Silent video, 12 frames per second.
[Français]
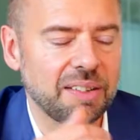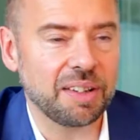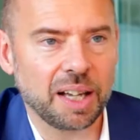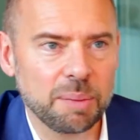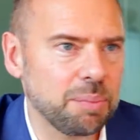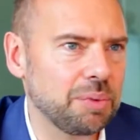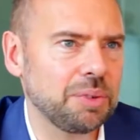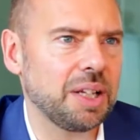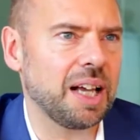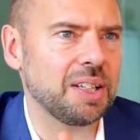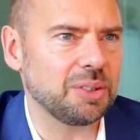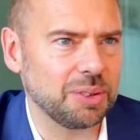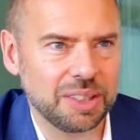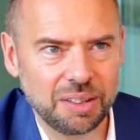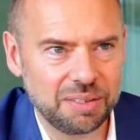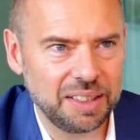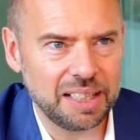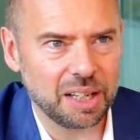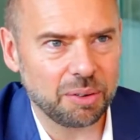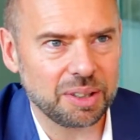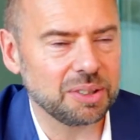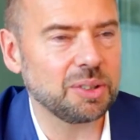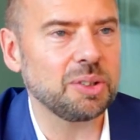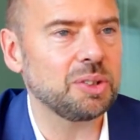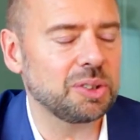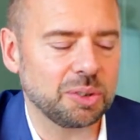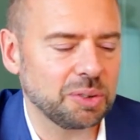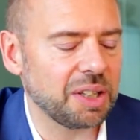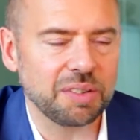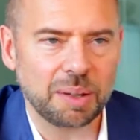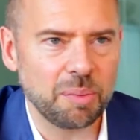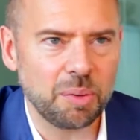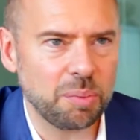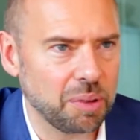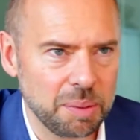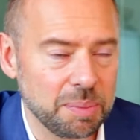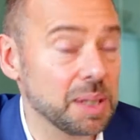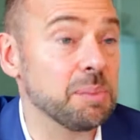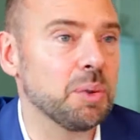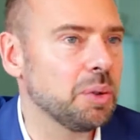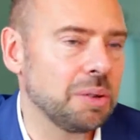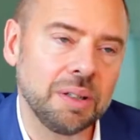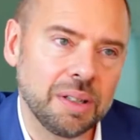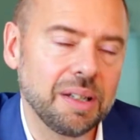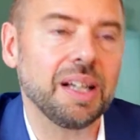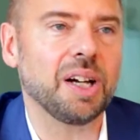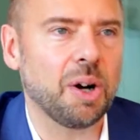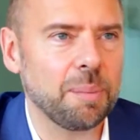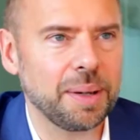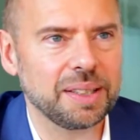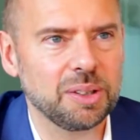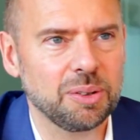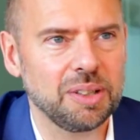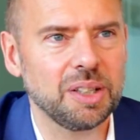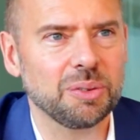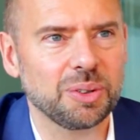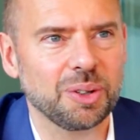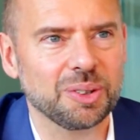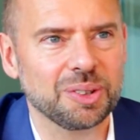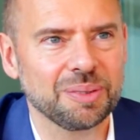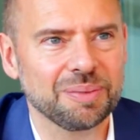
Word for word: va répondre à ce défi de la croissance qu'on a vraiment pour les PME, en particulier en France.